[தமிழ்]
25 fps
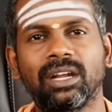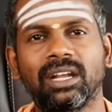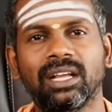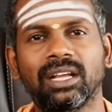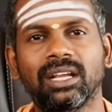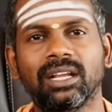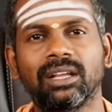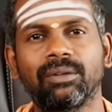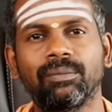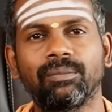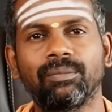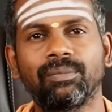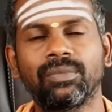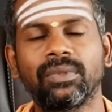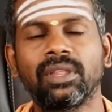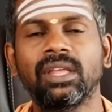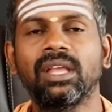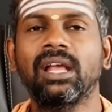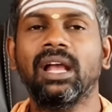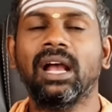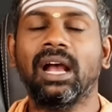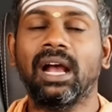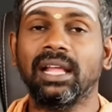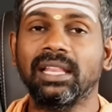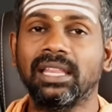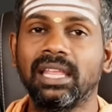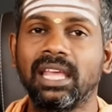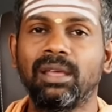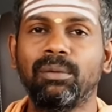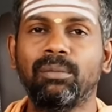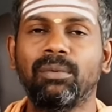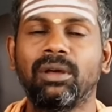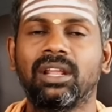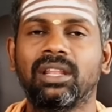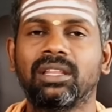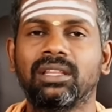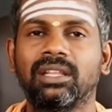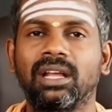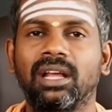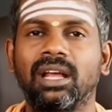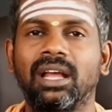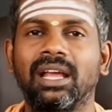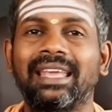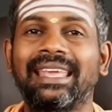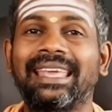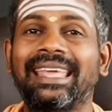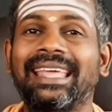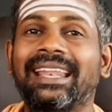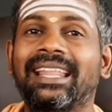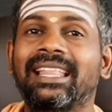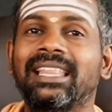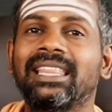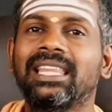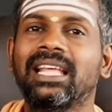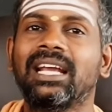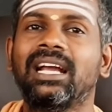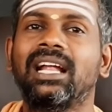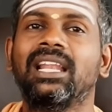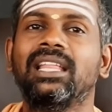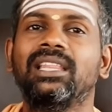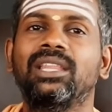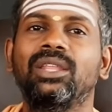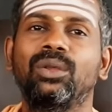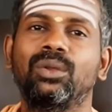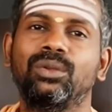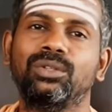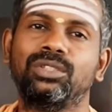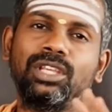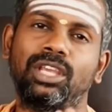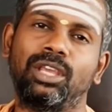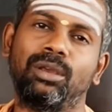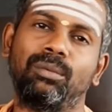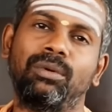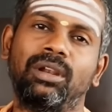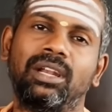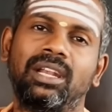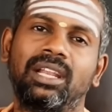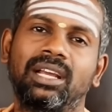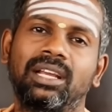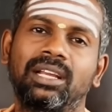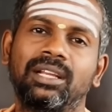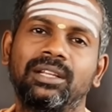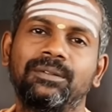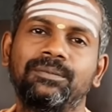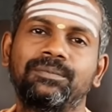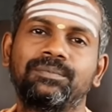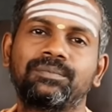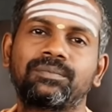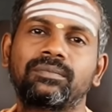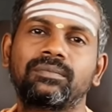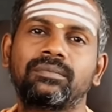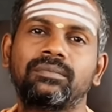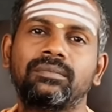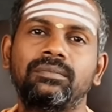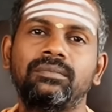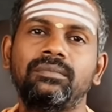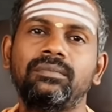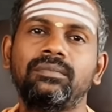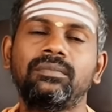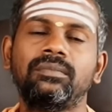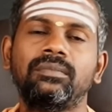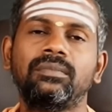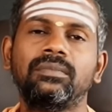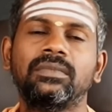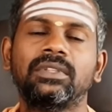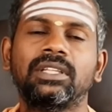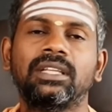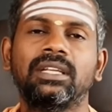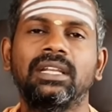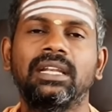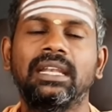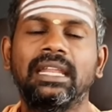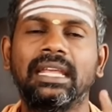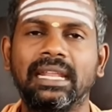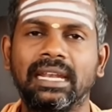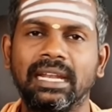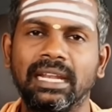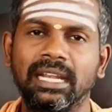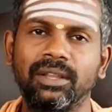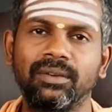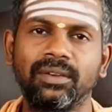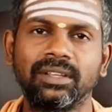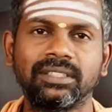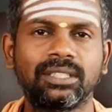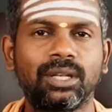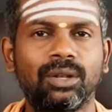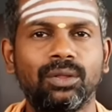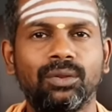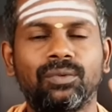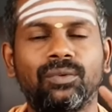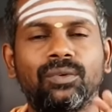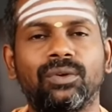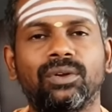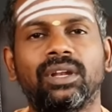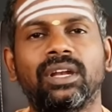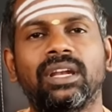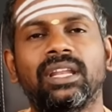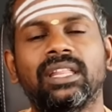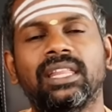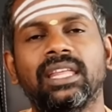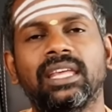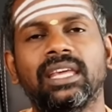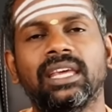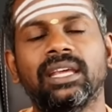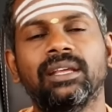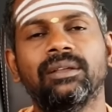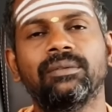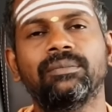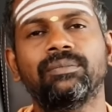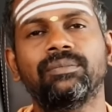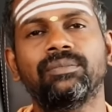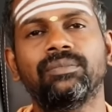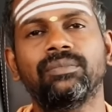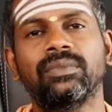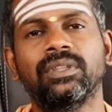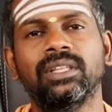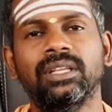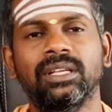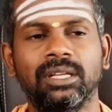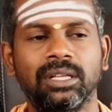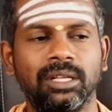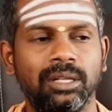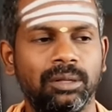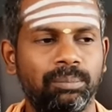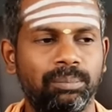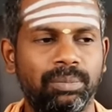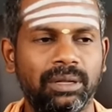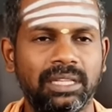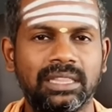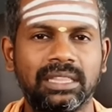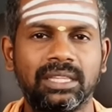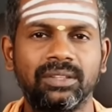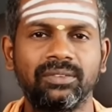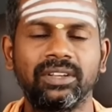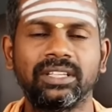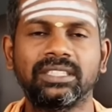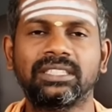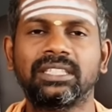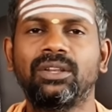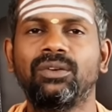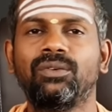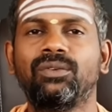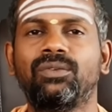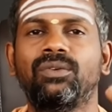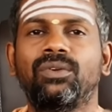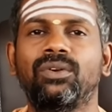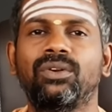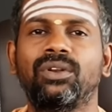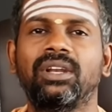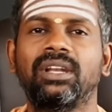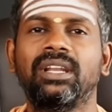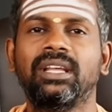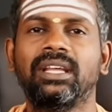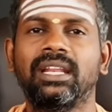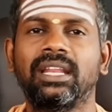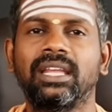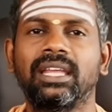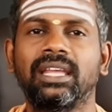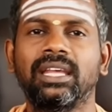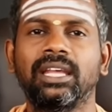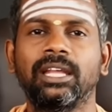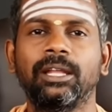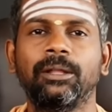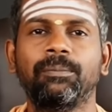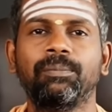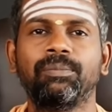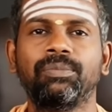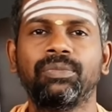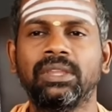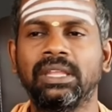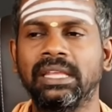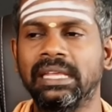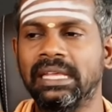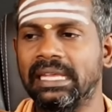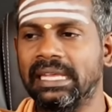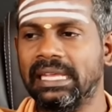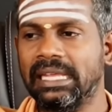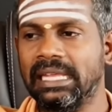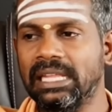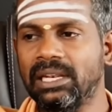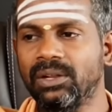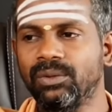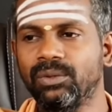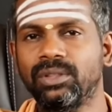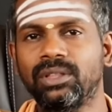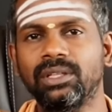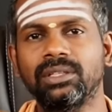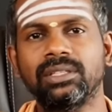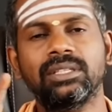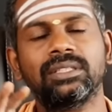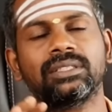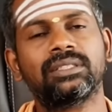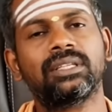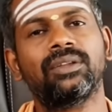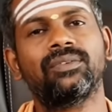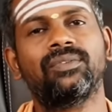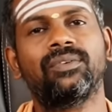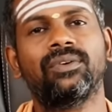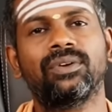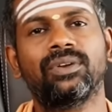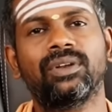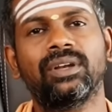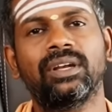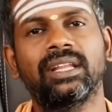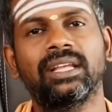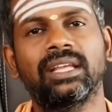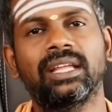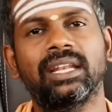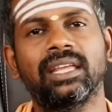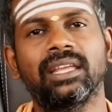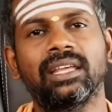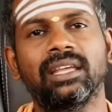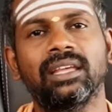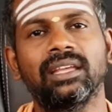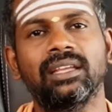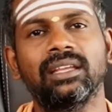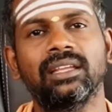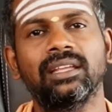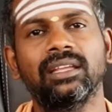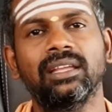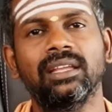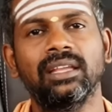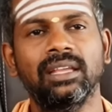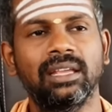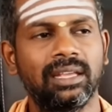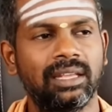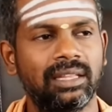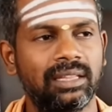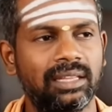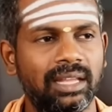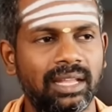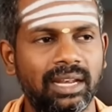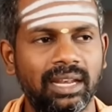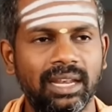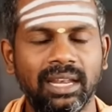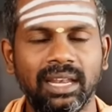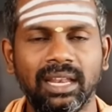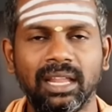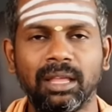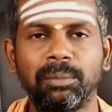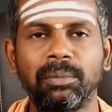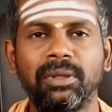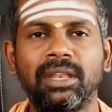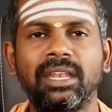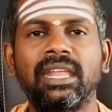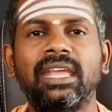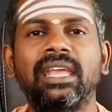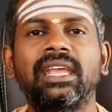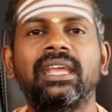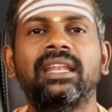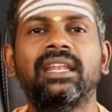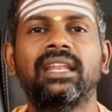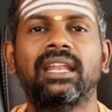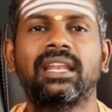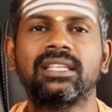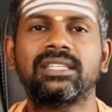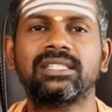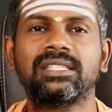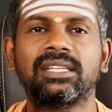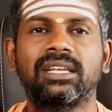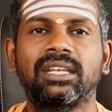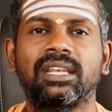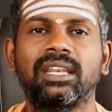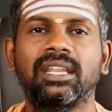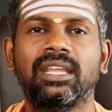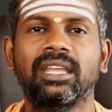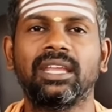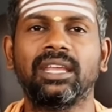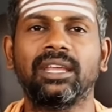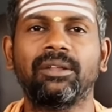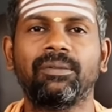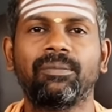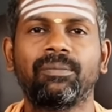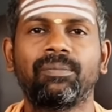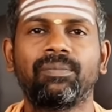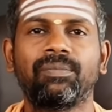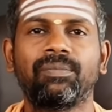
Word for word: மாட்டாங்க அதே மாதிரி தான் இறந்த காலத்தை யோசிக்க மாட்டாங்க நீங்கள் ரெண்டு வயசில் ஒரு ஃபோட்டோ எடுத்தீங்க பத்து வயசில் ஒரு ஃபோட்டோ எடுக்கிறீங்க இருபத்தஞ்சி வயசில் ஃபோட்டோ எடுக்கிறீங்க இது எல்லாமே நீங்கள் நினச்சிக்கிட்டு இருக்கீங்க